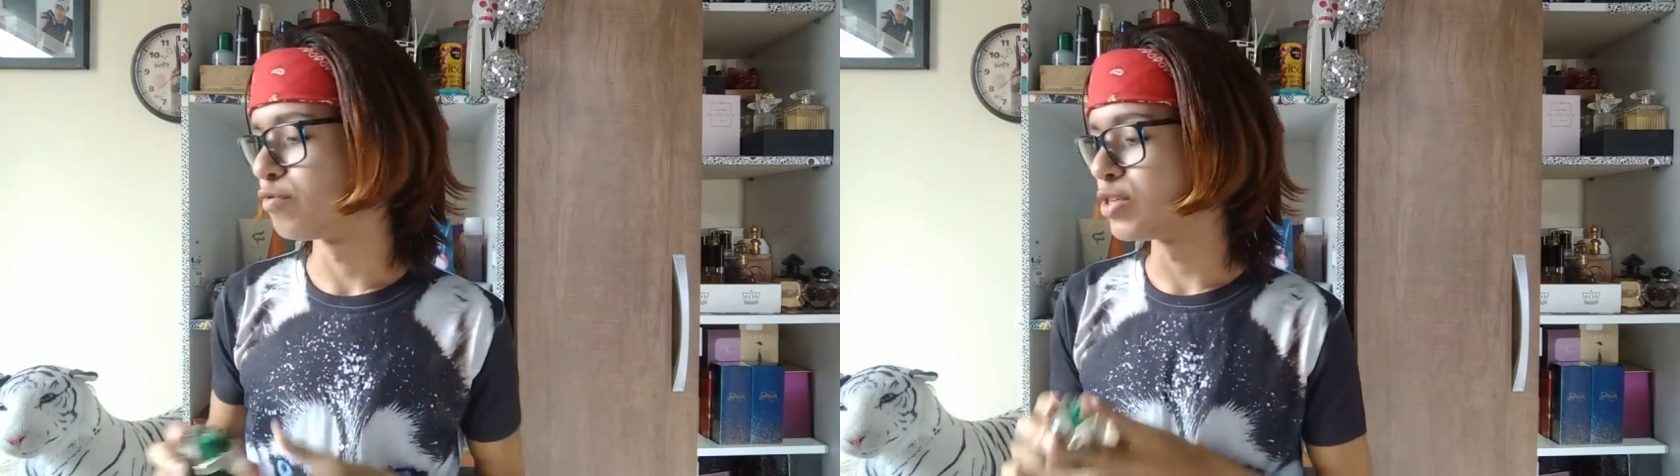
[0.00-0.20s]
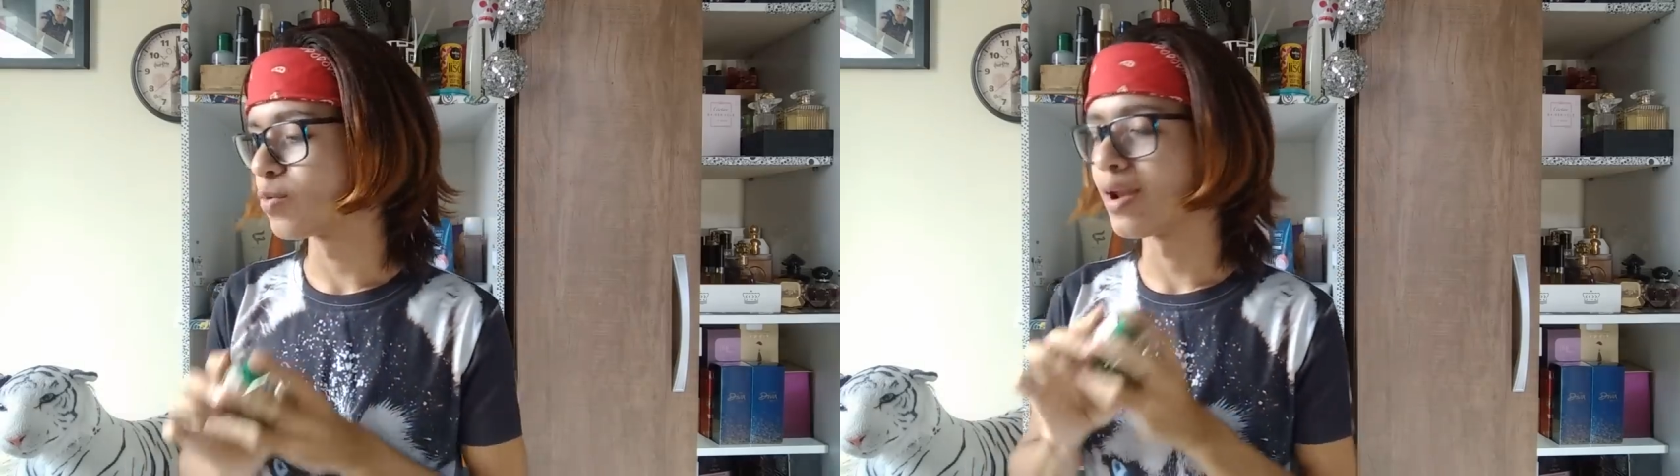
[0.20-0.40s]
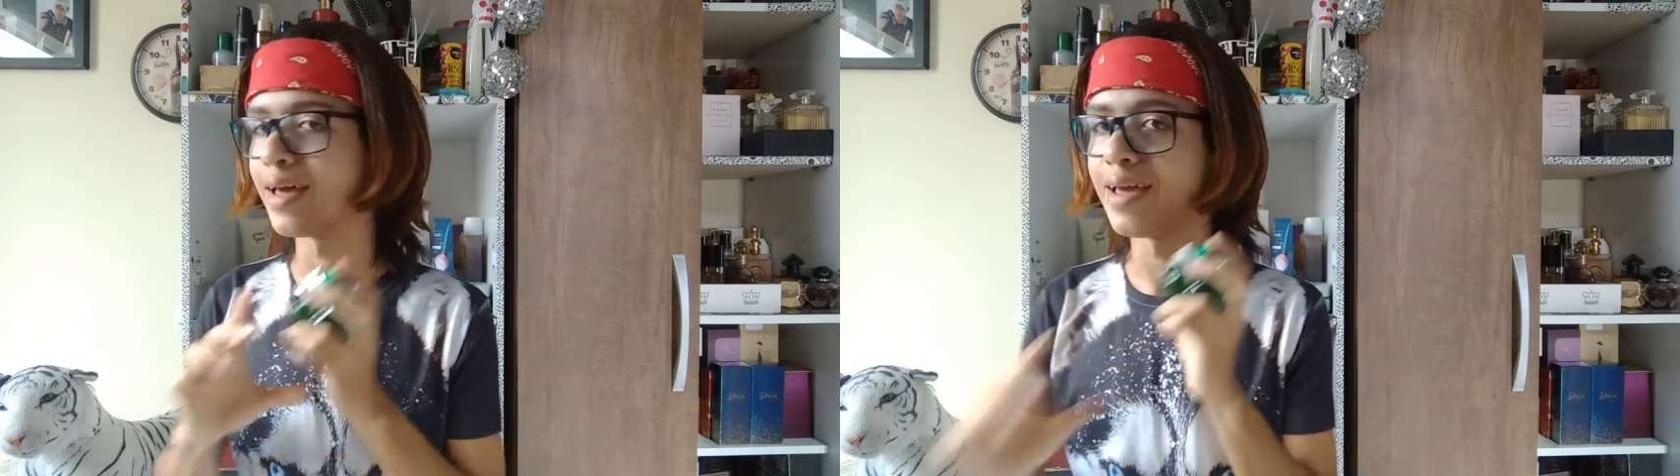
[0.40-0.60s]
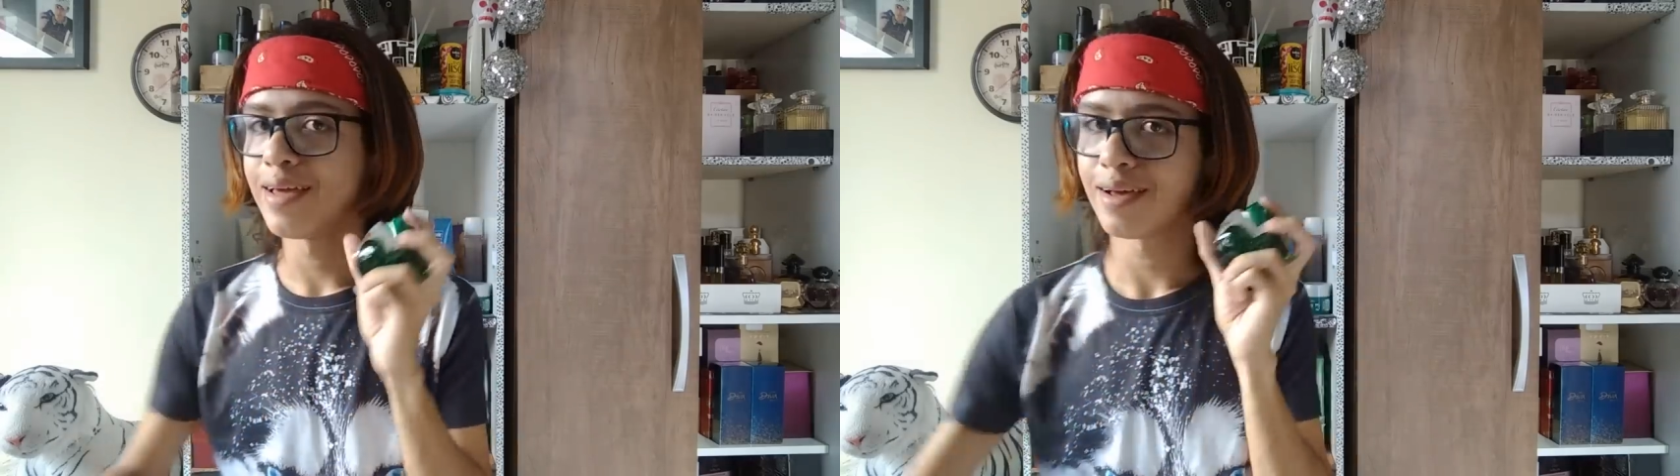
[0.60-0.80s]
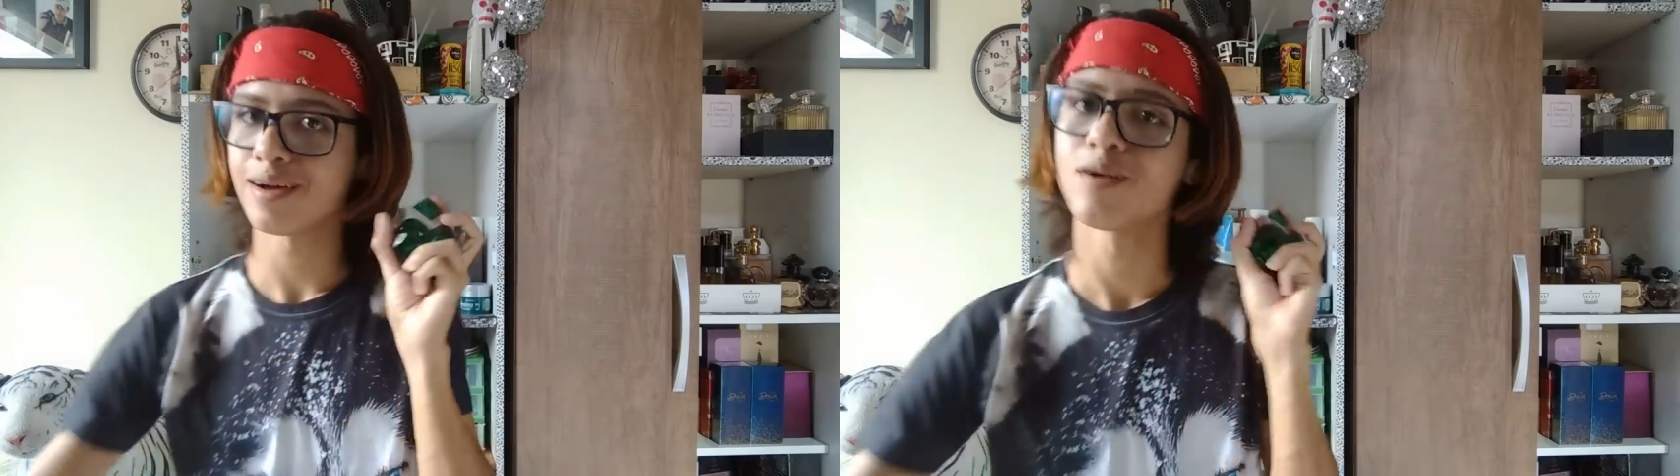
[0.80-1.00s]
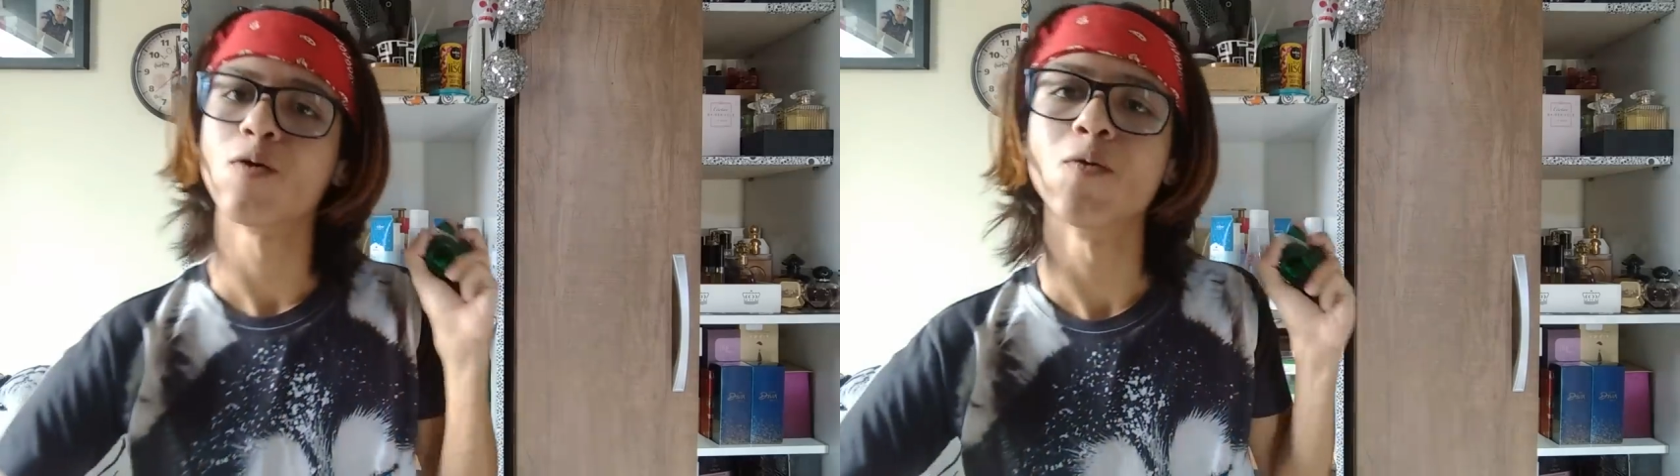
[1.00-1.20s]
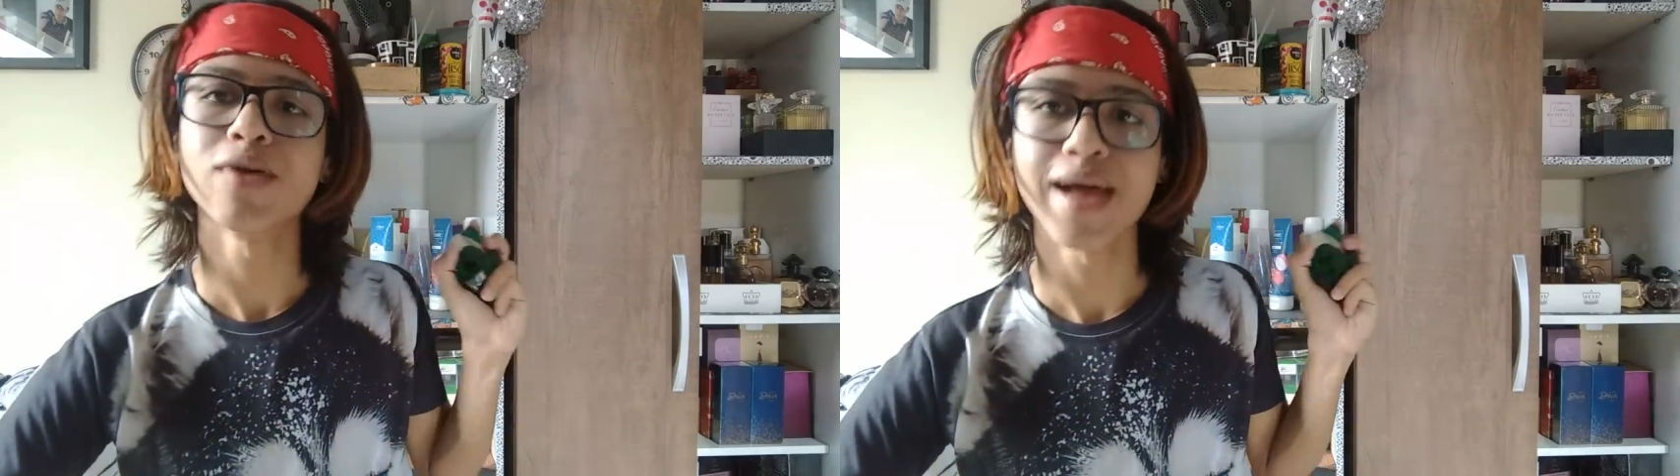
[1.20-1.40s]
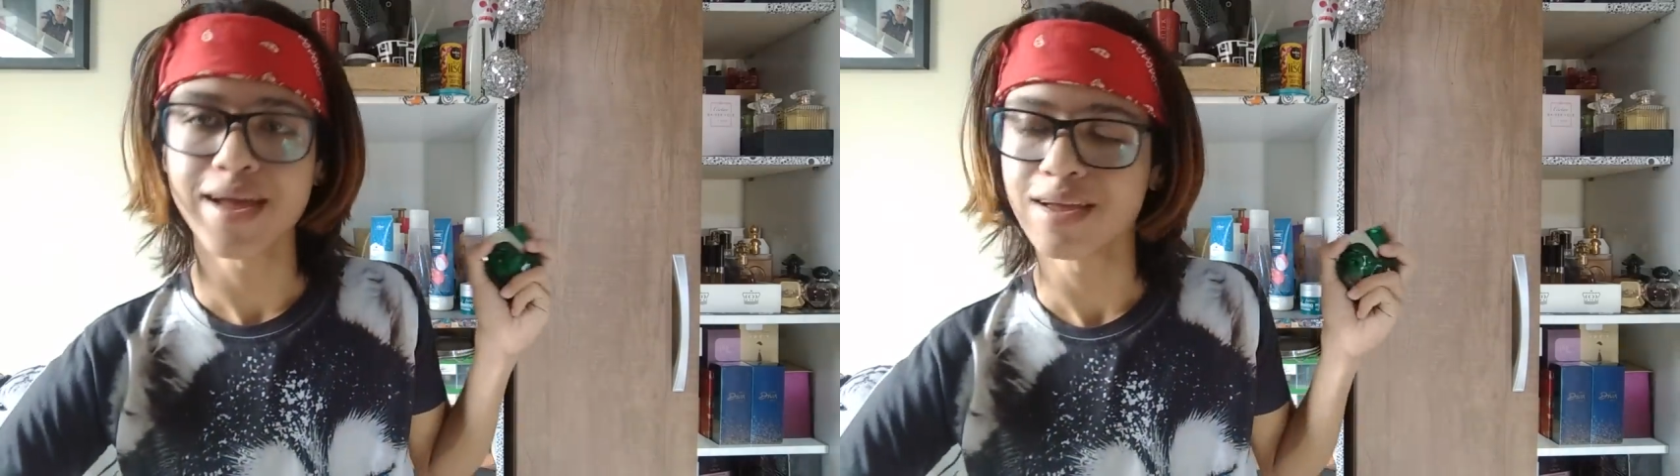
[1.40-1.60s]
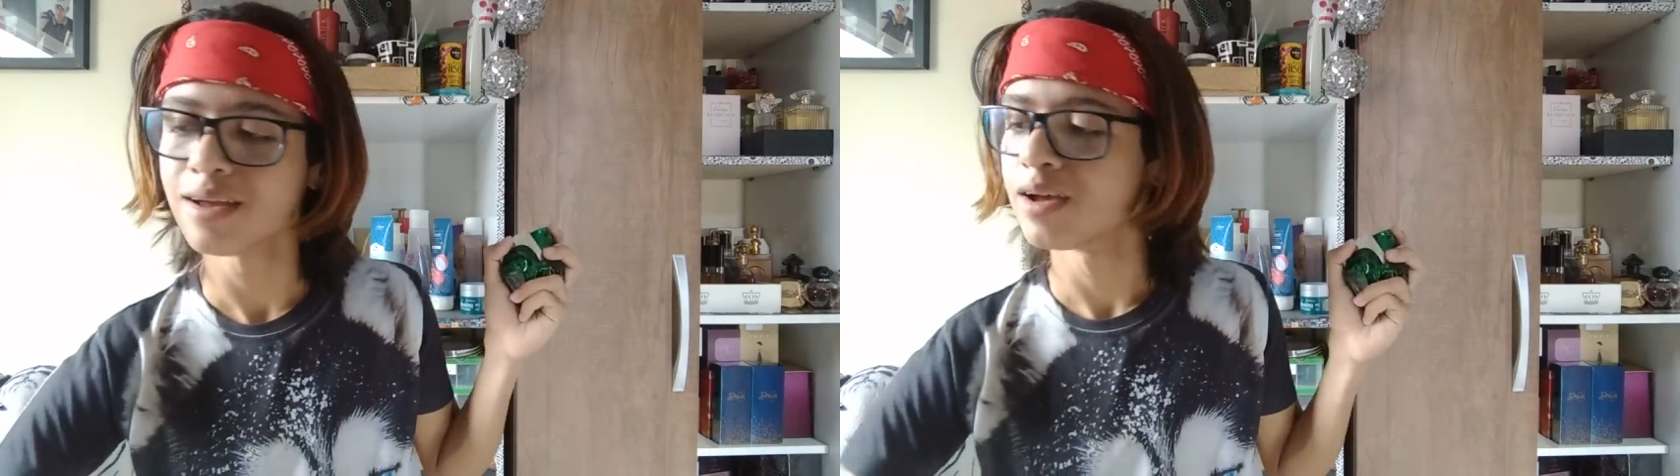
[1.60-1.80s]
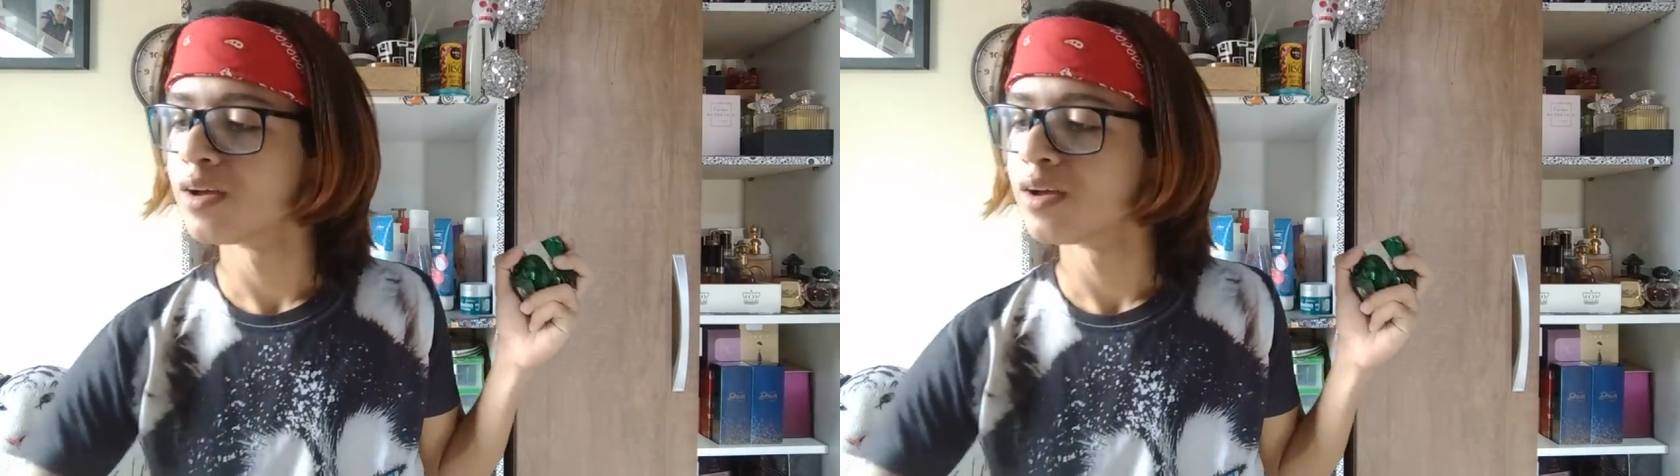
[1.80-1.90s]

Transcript: Fiz um layer com quem?